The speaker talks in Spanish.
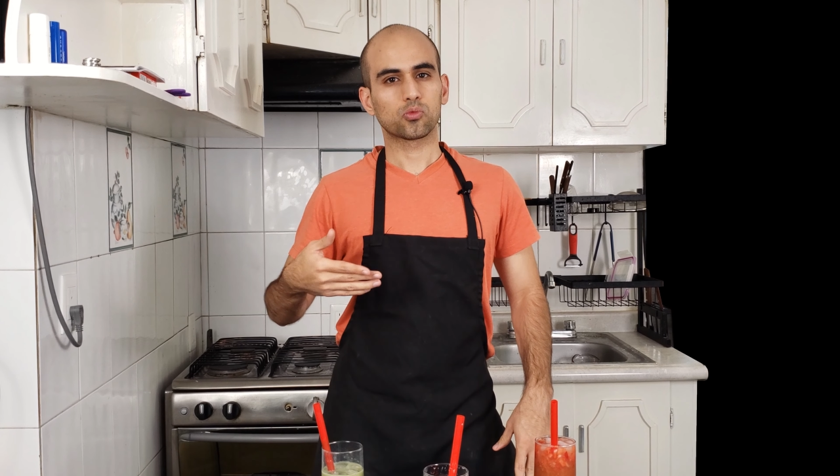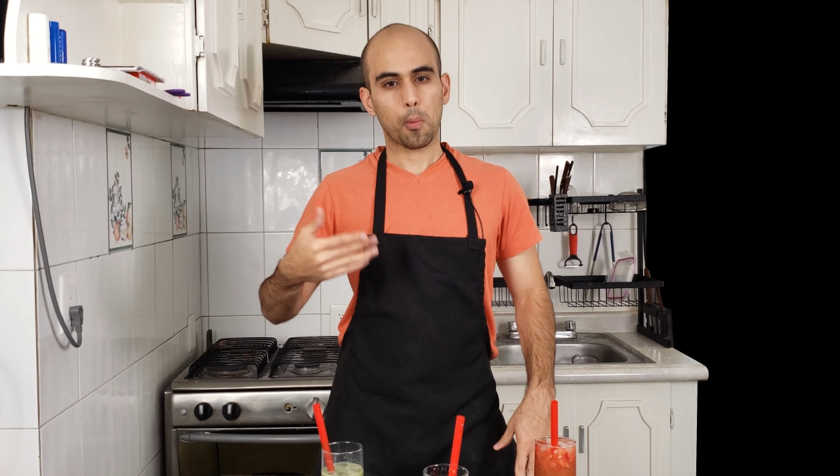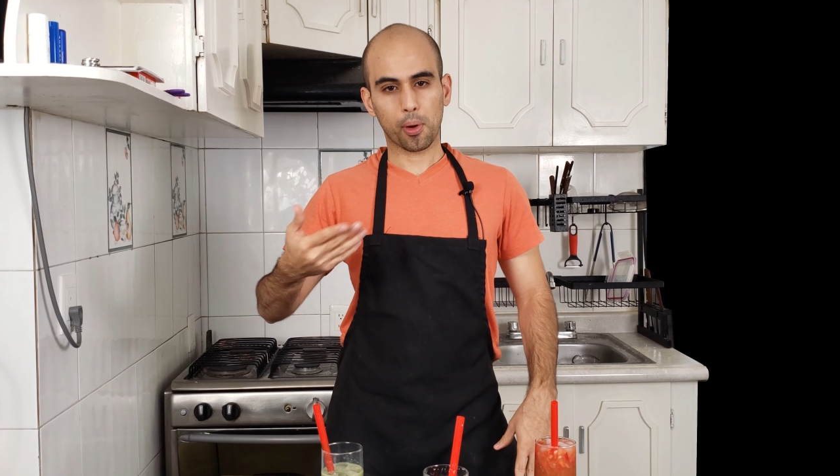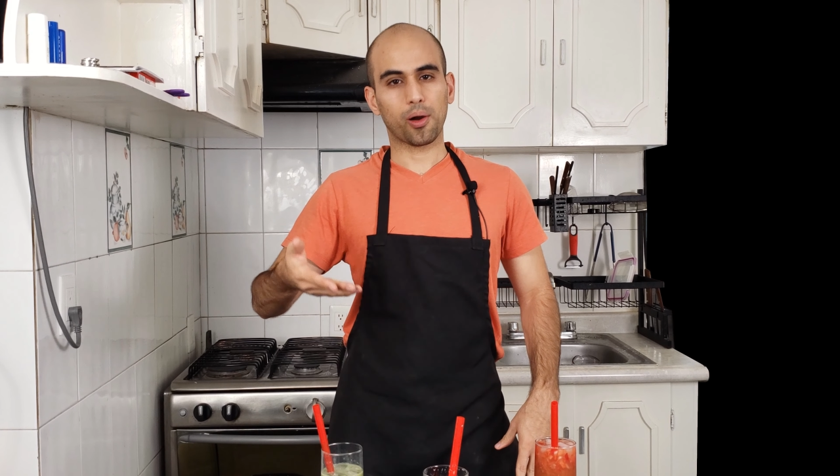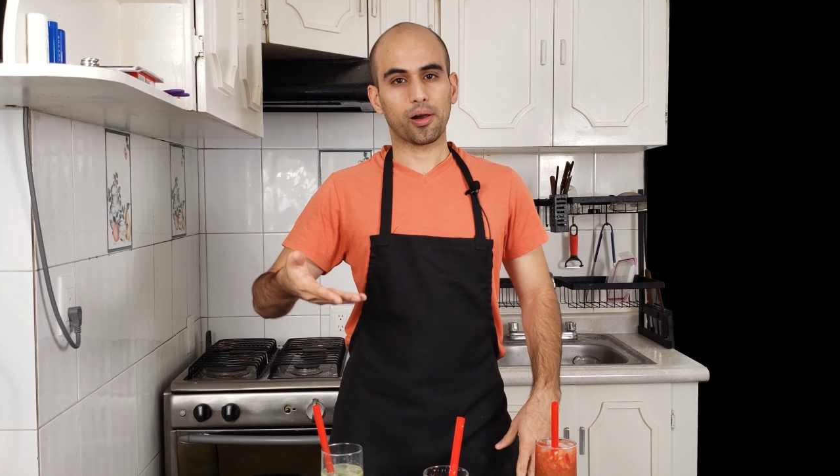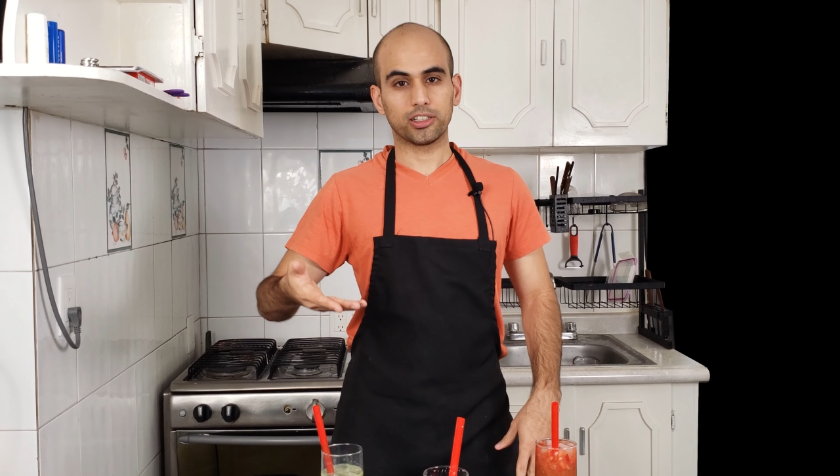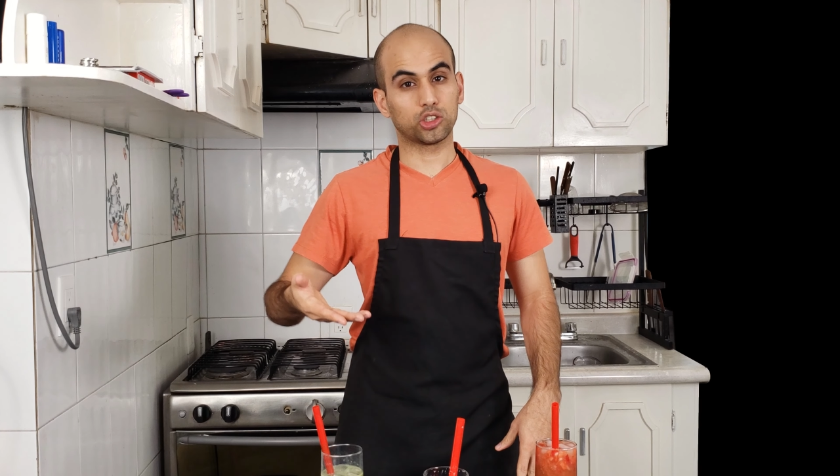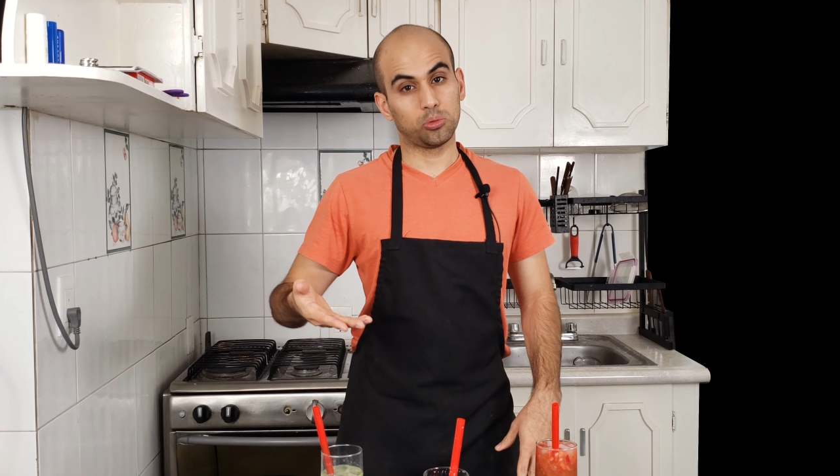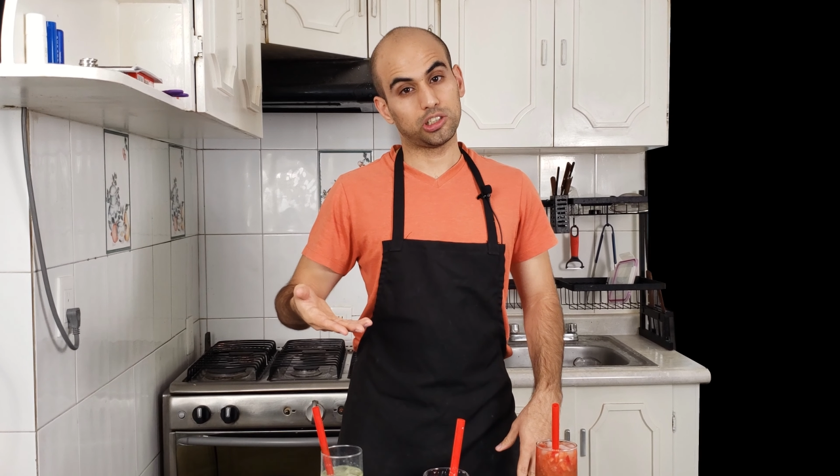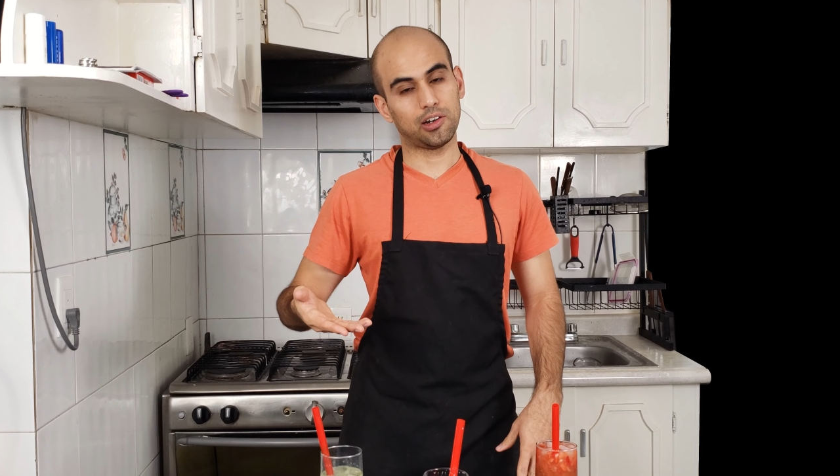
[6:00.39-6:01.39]
pero a veces
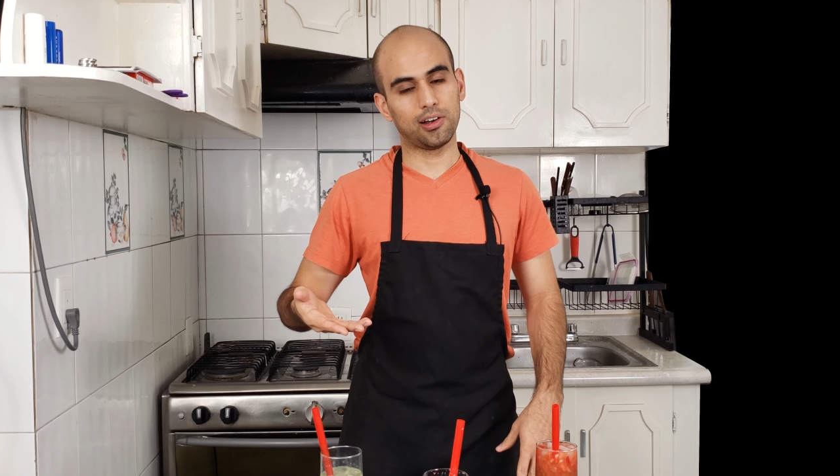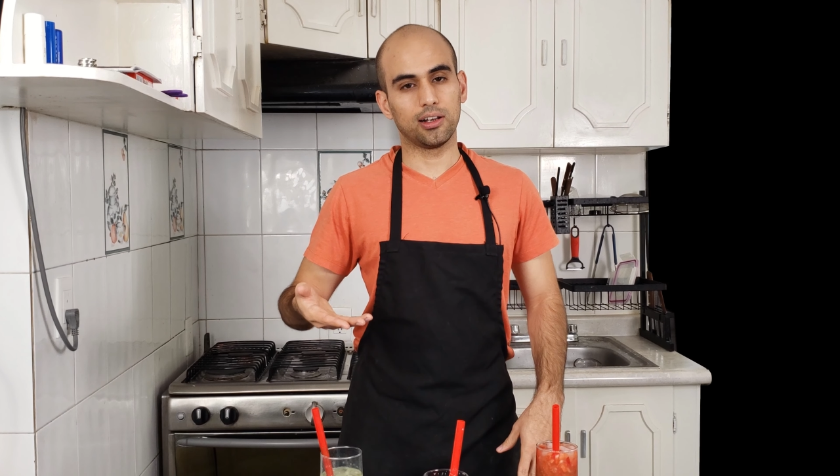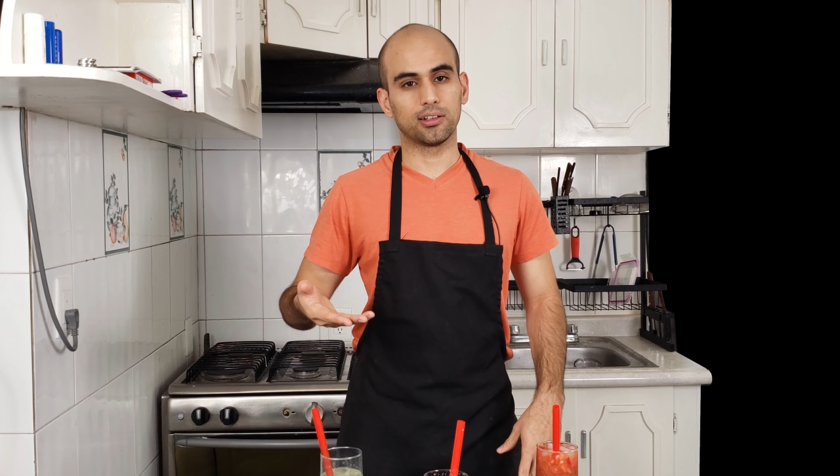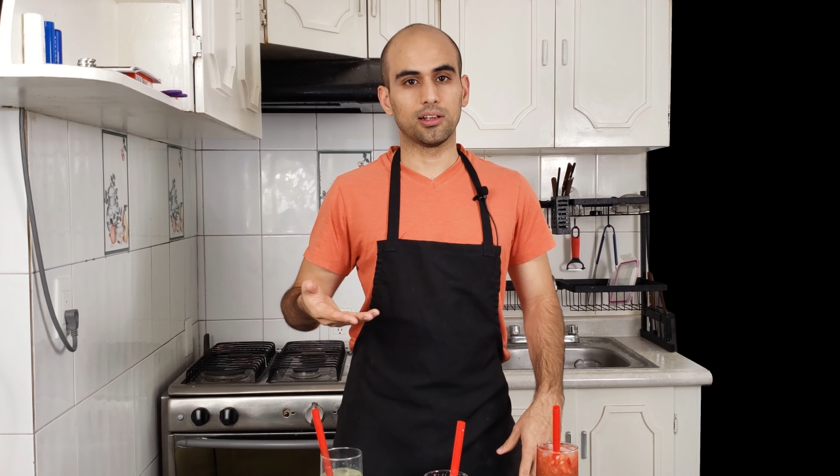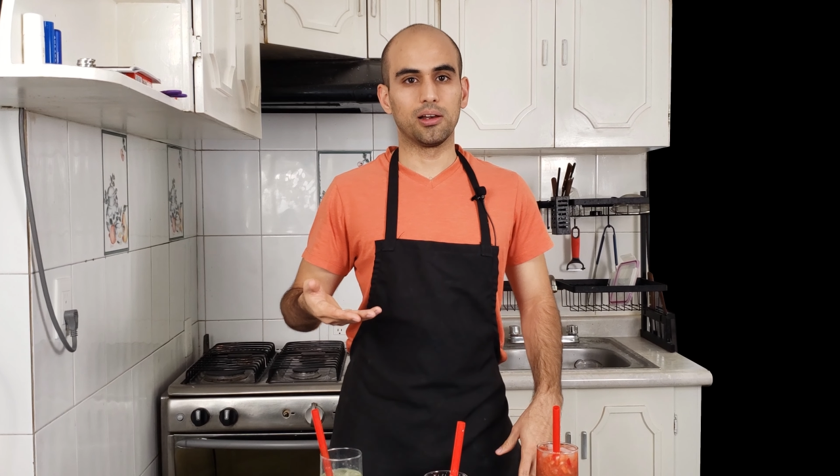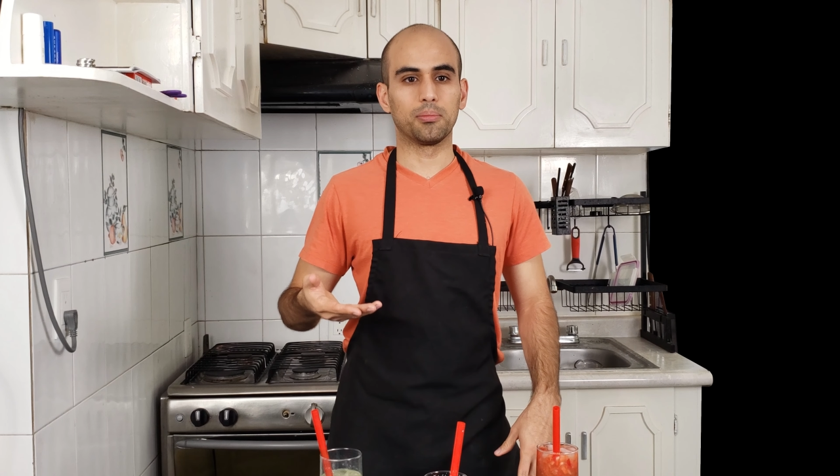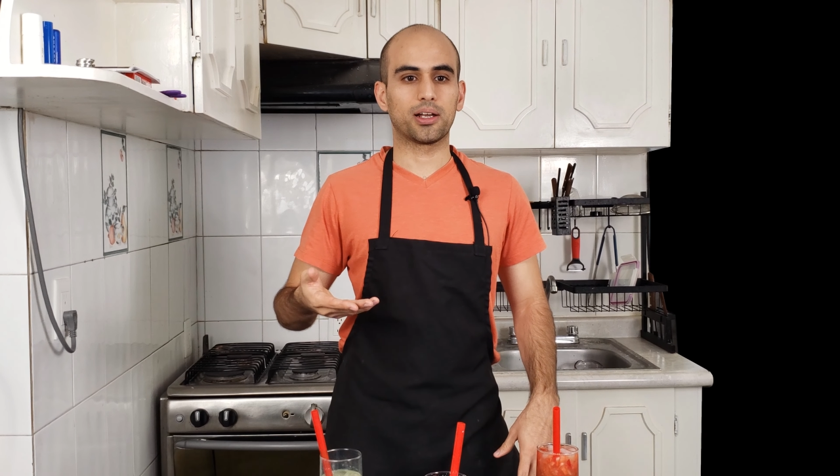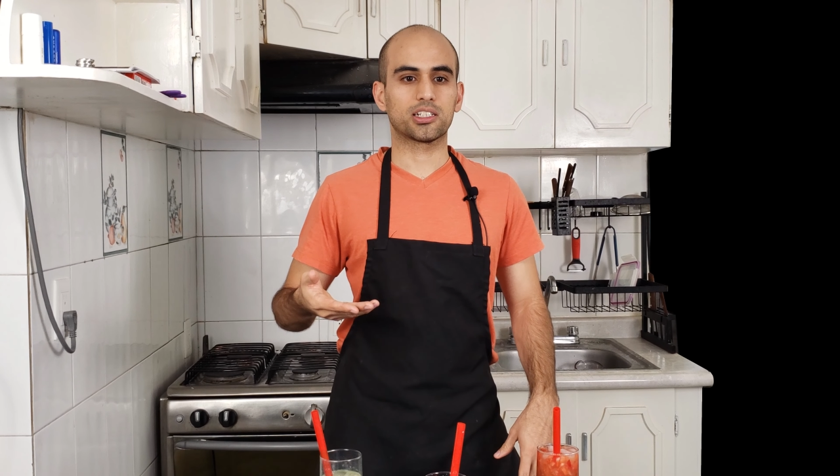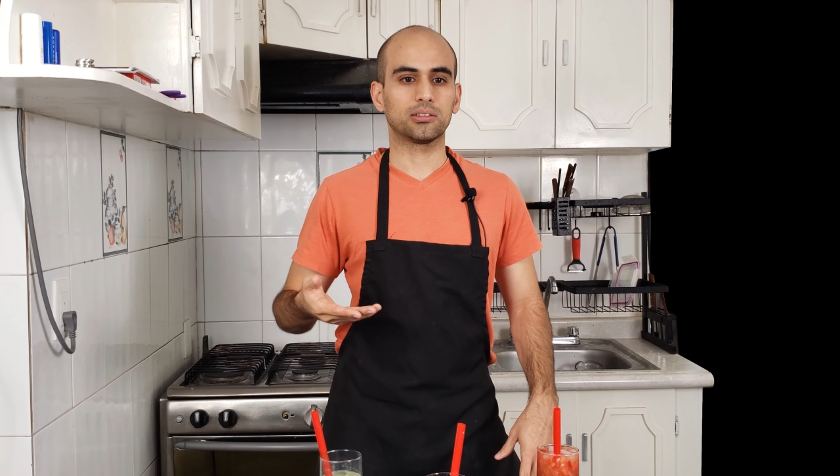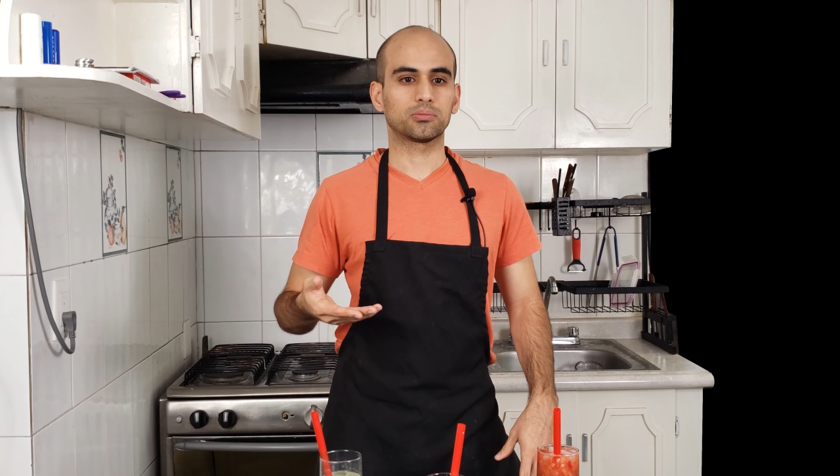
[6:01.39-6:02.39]
como sabe el,
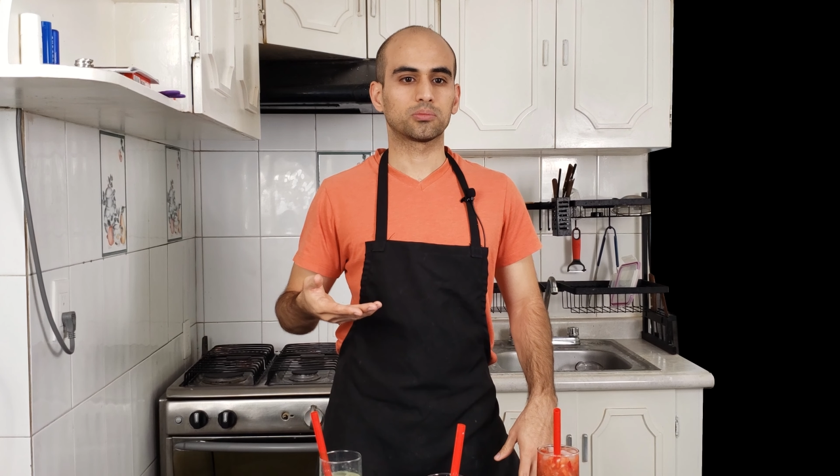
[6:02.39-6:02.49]
macha.